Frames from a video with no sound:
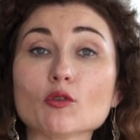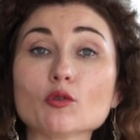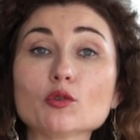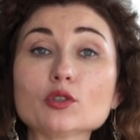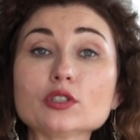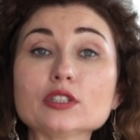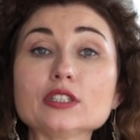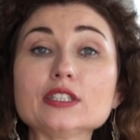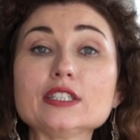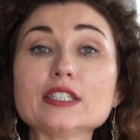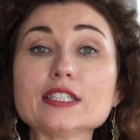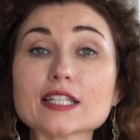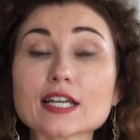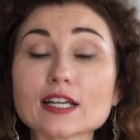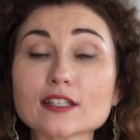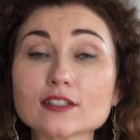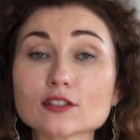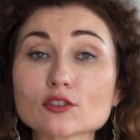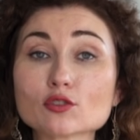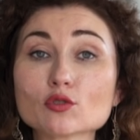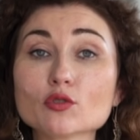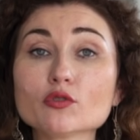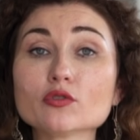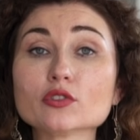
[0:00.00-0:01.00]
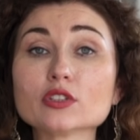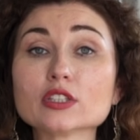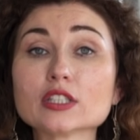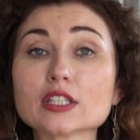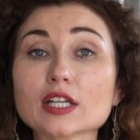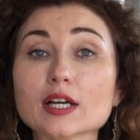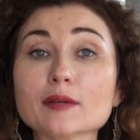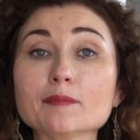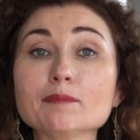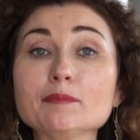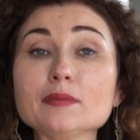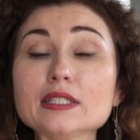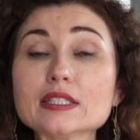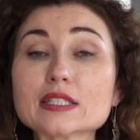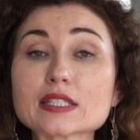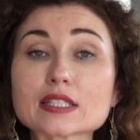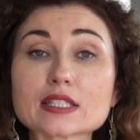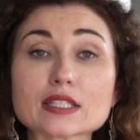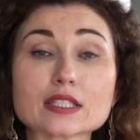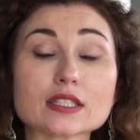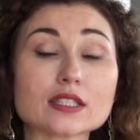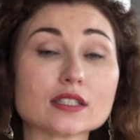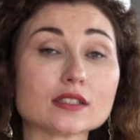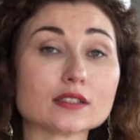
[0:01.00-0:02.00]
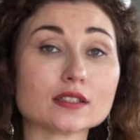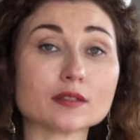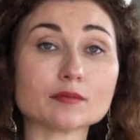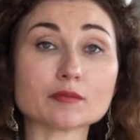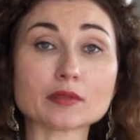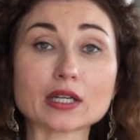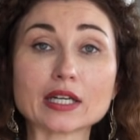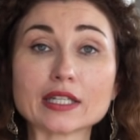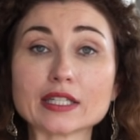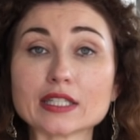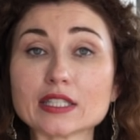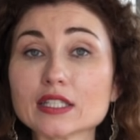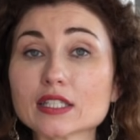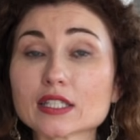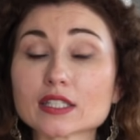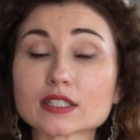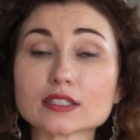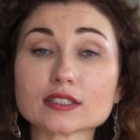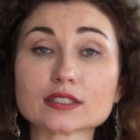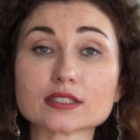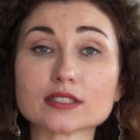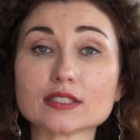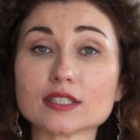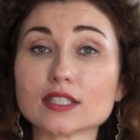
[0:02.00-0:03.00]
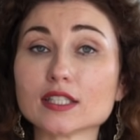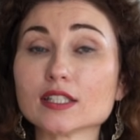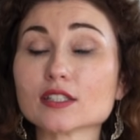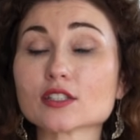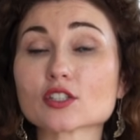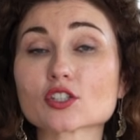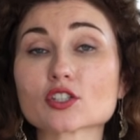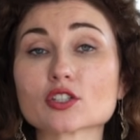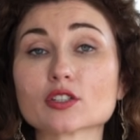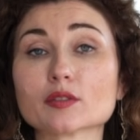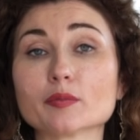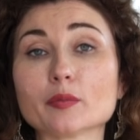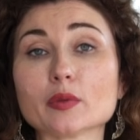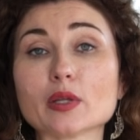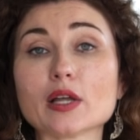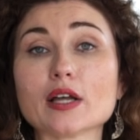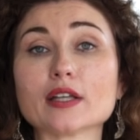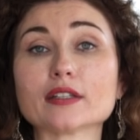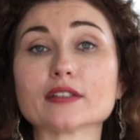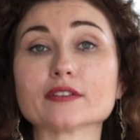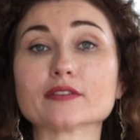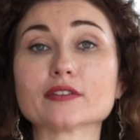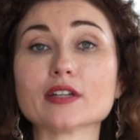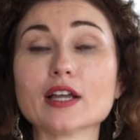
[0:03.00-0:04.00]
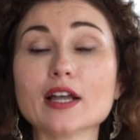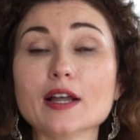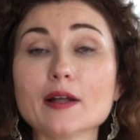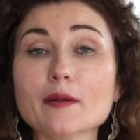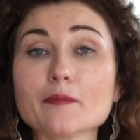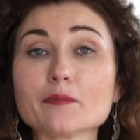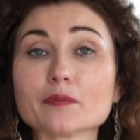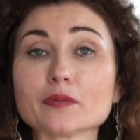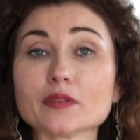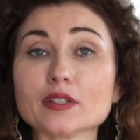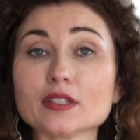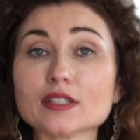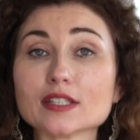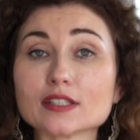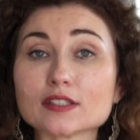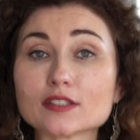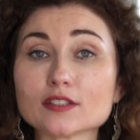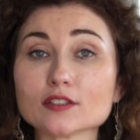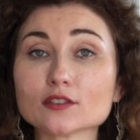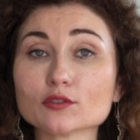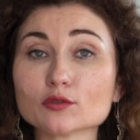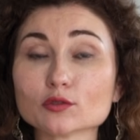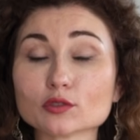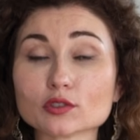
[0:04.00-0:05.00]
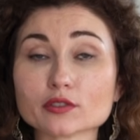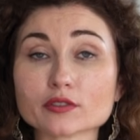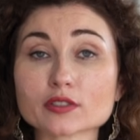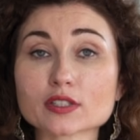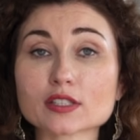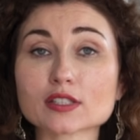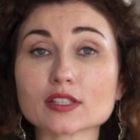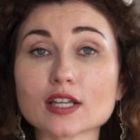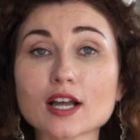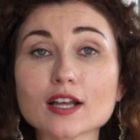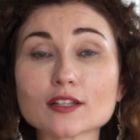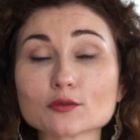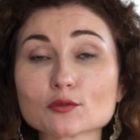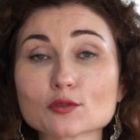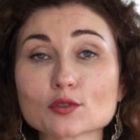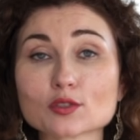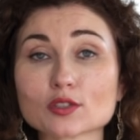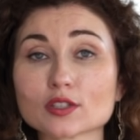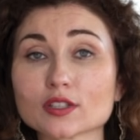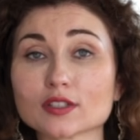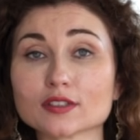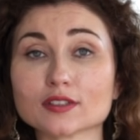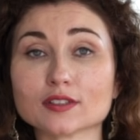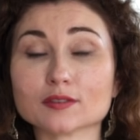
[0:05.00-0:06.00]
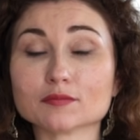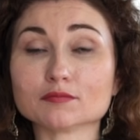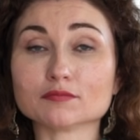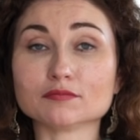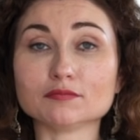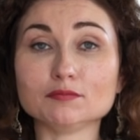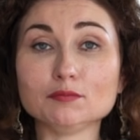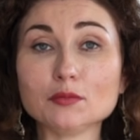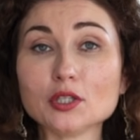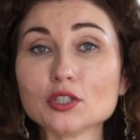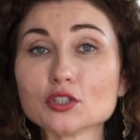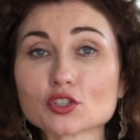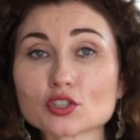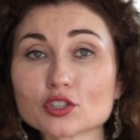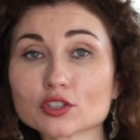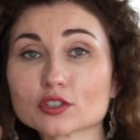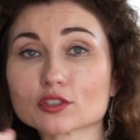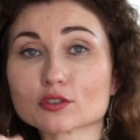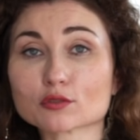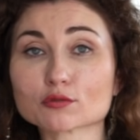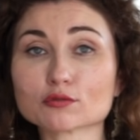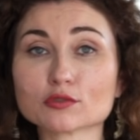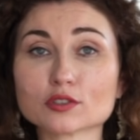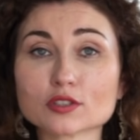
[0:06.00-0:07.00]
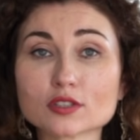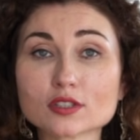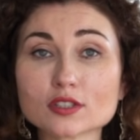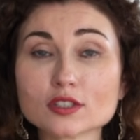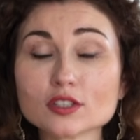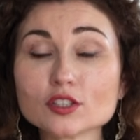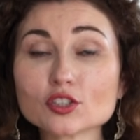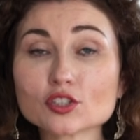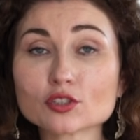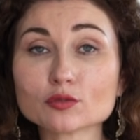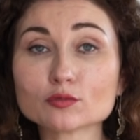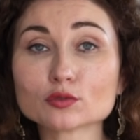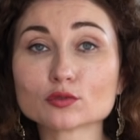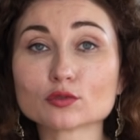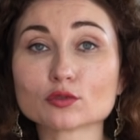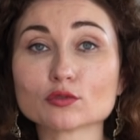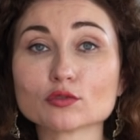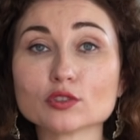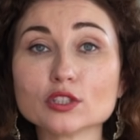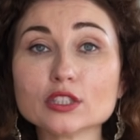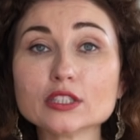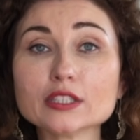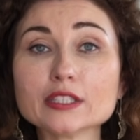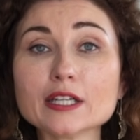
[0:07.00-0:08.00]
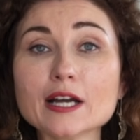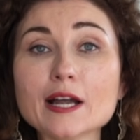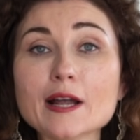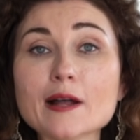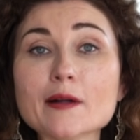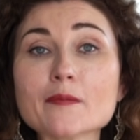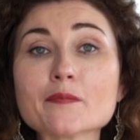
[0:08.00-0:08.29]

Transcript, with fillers: от нереализованных амбиций, там, карьерных, денежных планов, недостигнутого статуса, там, меньшей крутизны, чем у других –